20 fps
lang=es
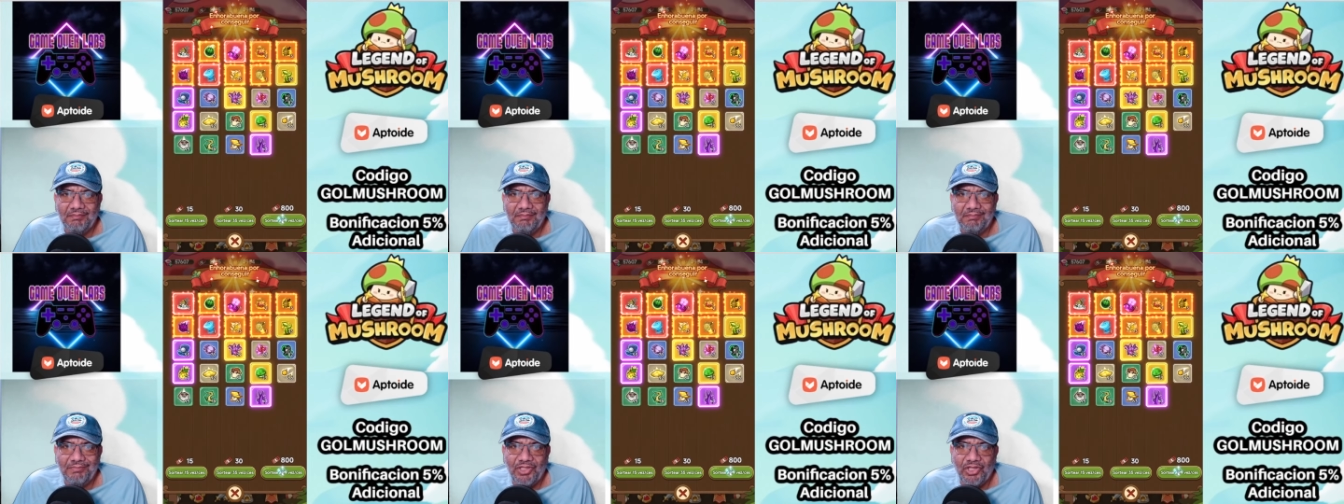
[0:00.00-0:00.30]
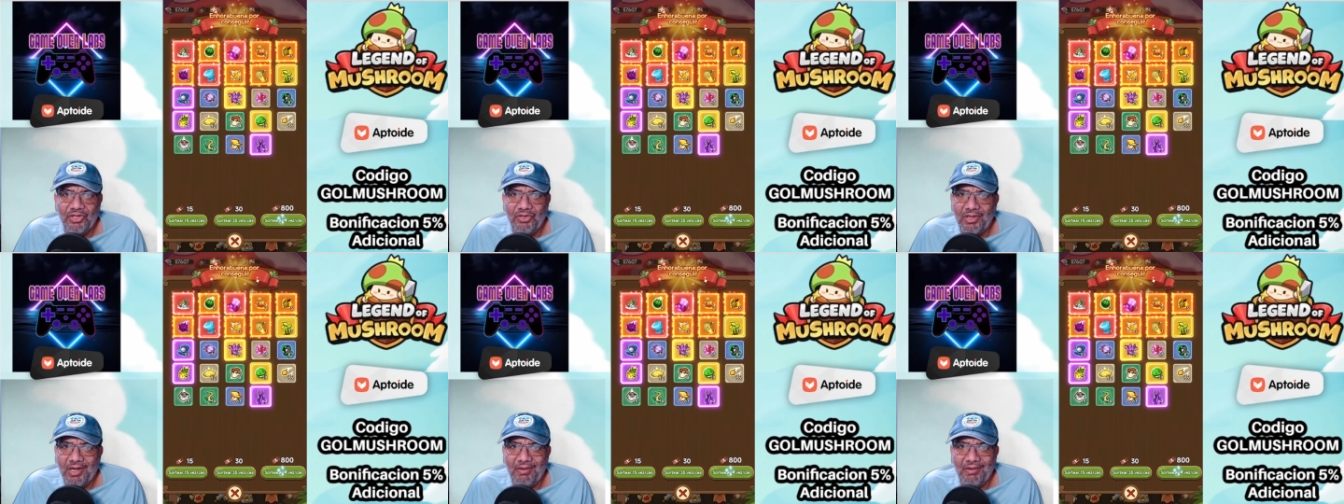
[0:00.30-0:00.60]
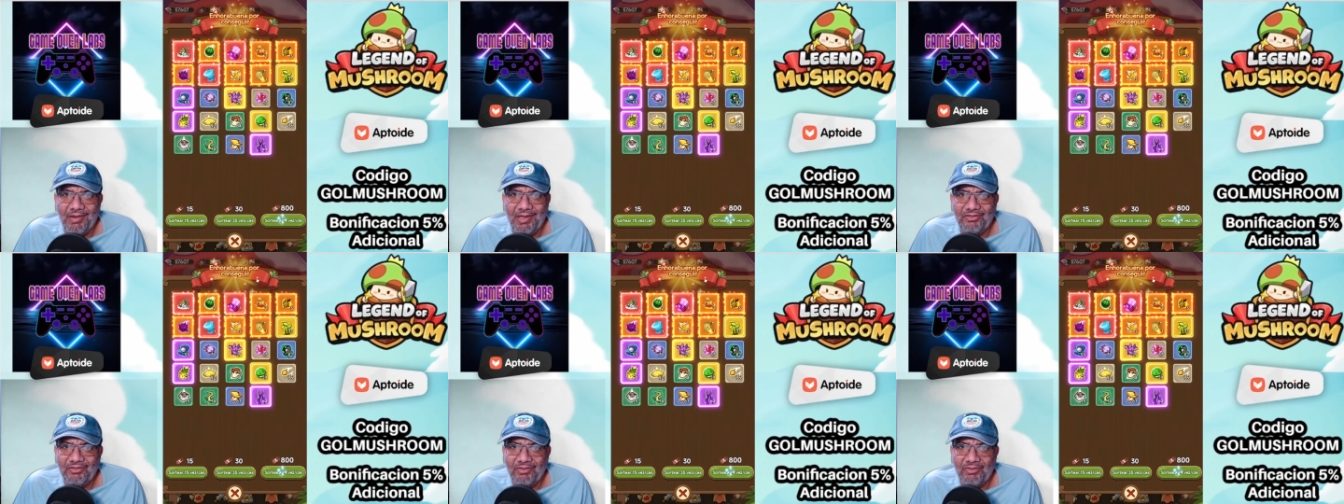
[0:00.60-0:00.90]
No creo
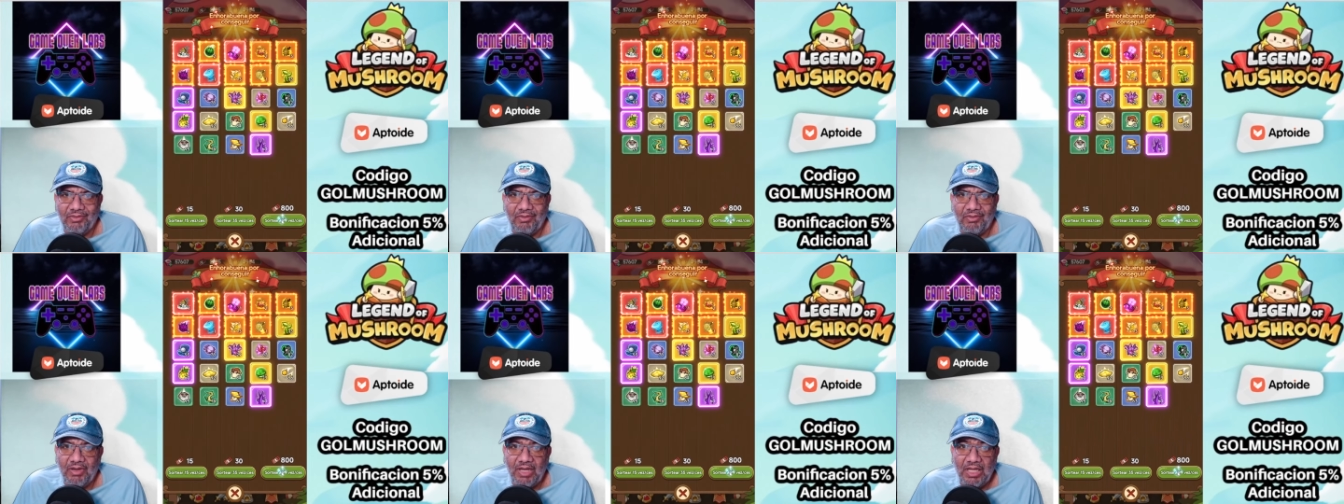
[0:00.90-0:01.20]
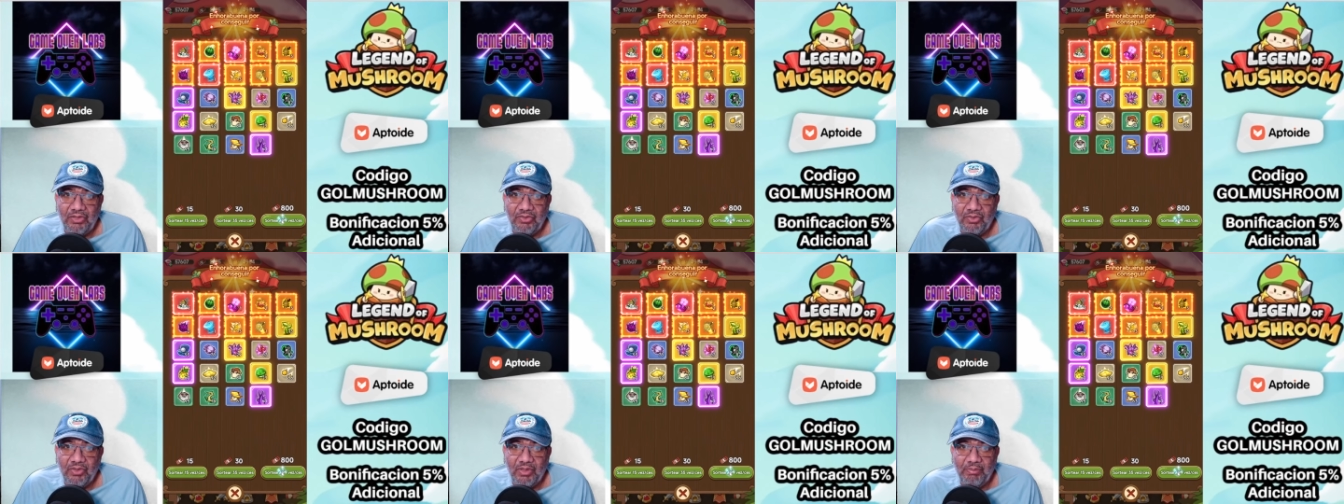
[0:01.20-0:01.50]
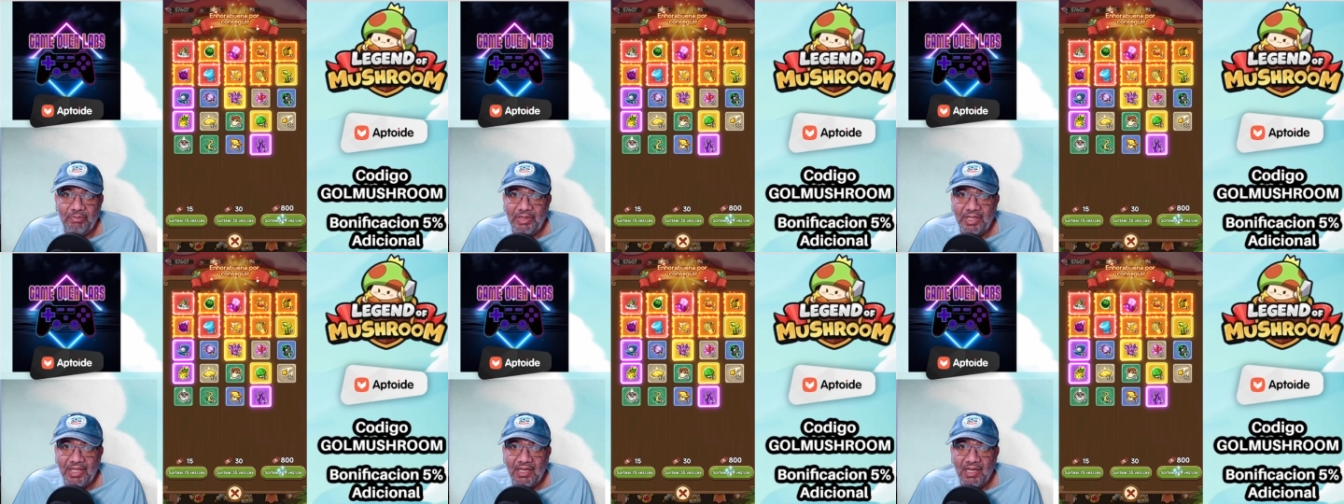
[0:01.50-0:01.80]
que eso nos ayude
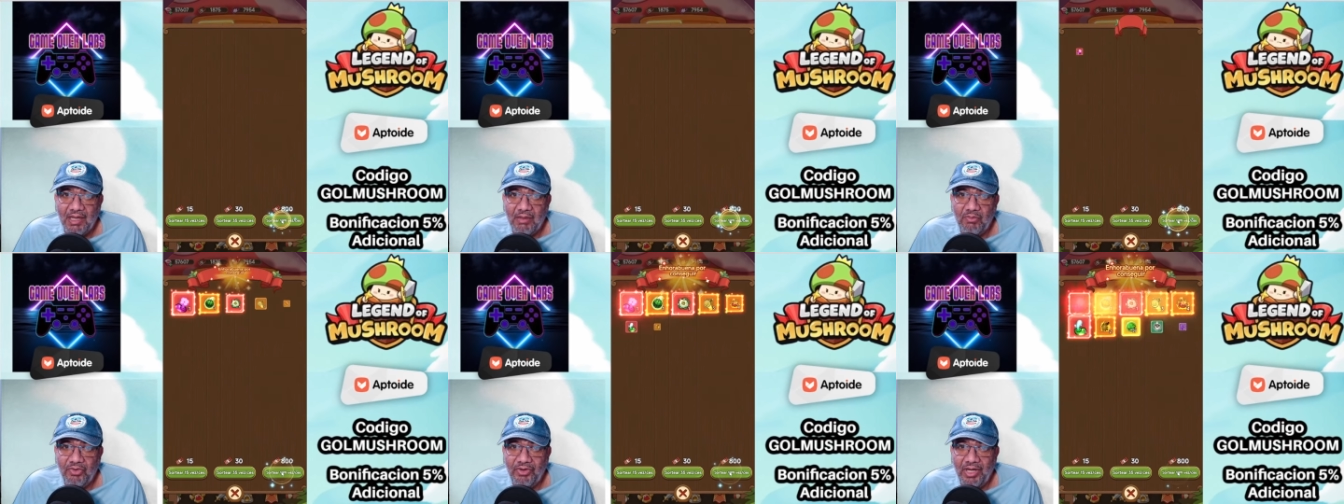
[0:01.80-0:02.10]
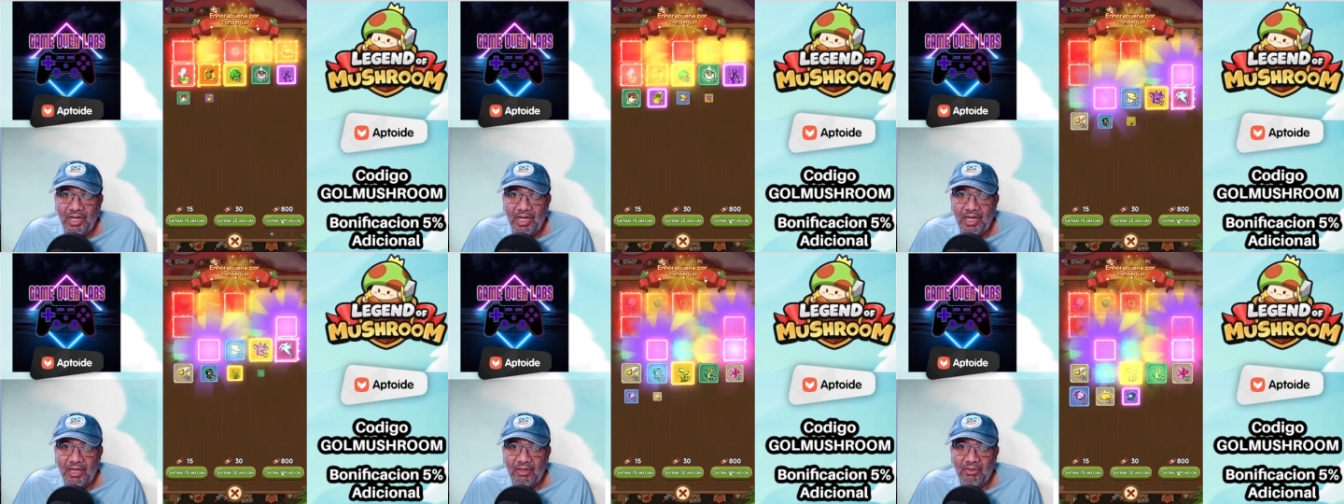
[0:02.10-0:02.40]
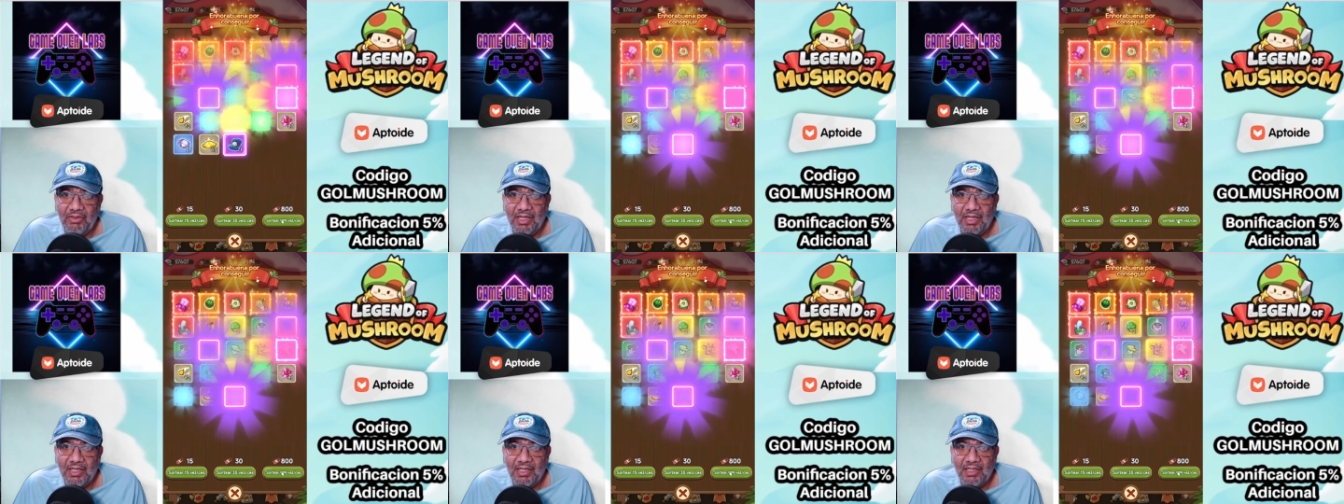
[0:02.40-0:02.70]
para llegar muy
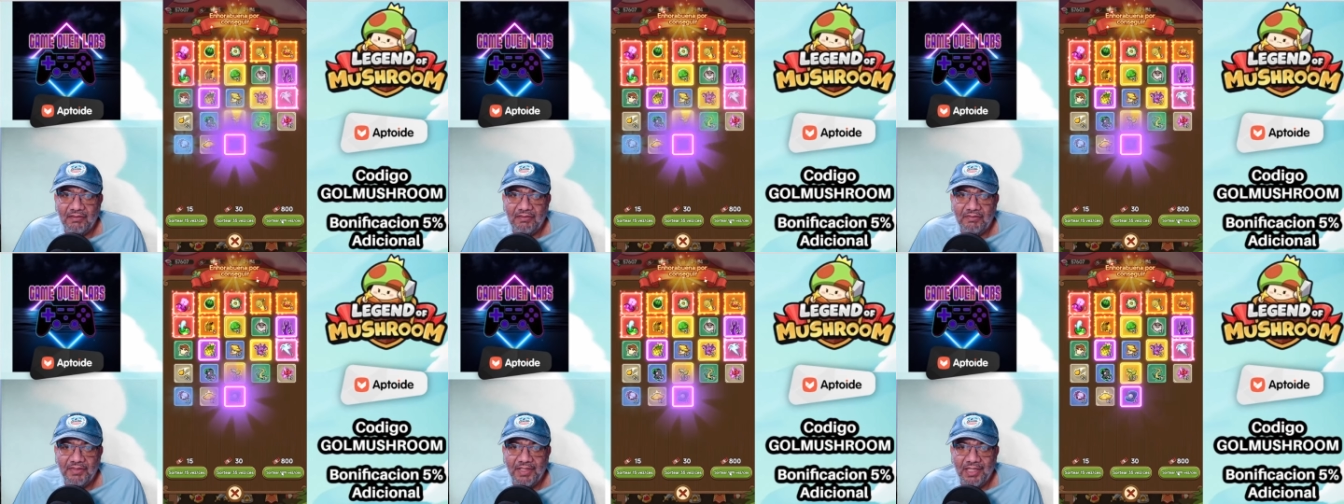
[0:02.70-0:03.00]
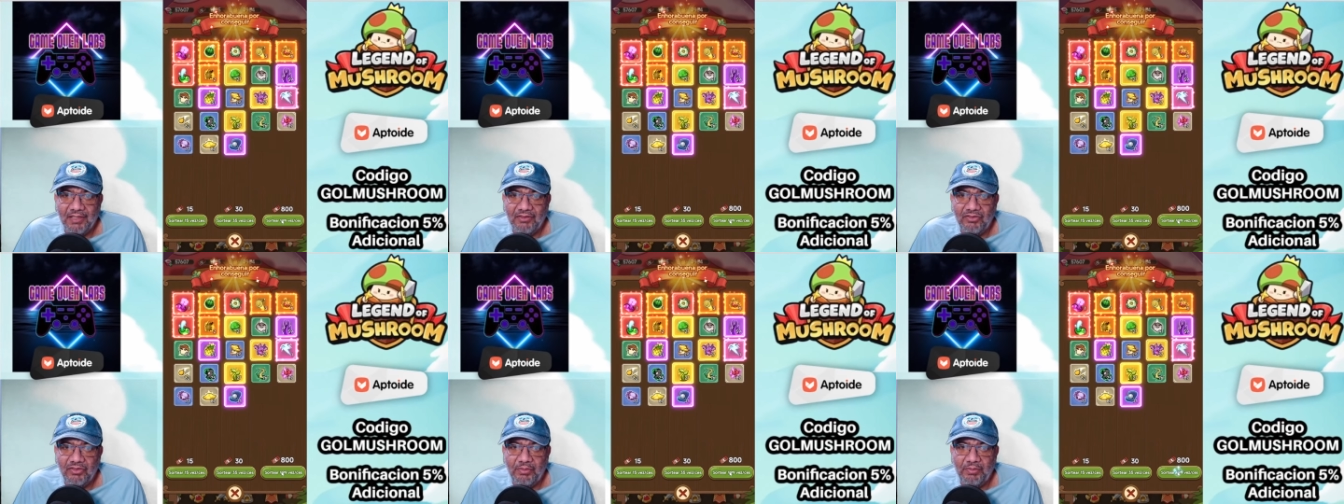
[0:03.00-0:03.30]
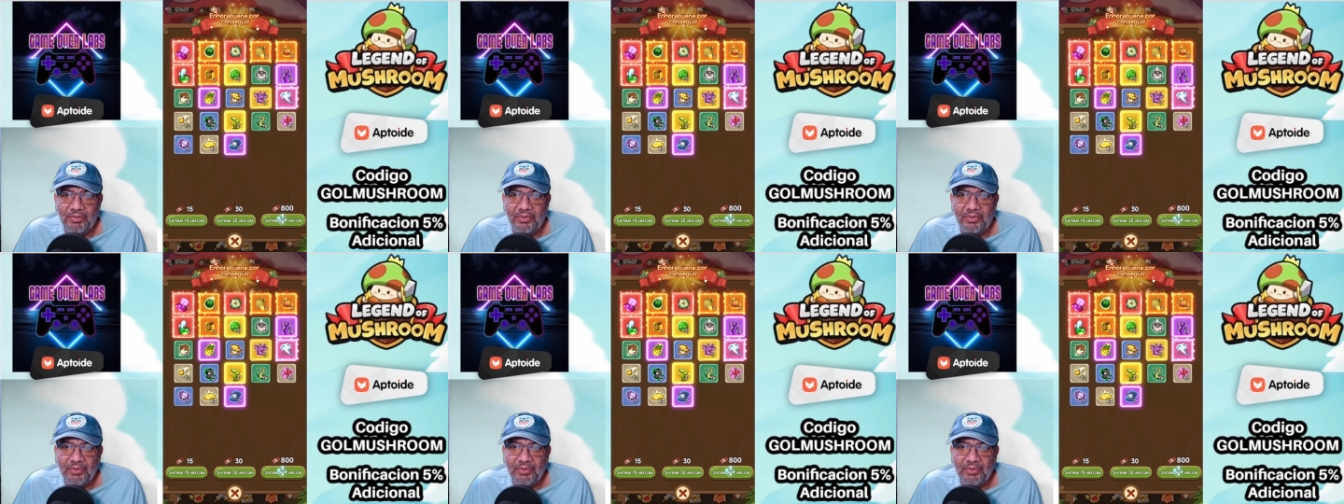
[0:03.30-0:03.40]
lejos en la clasificación,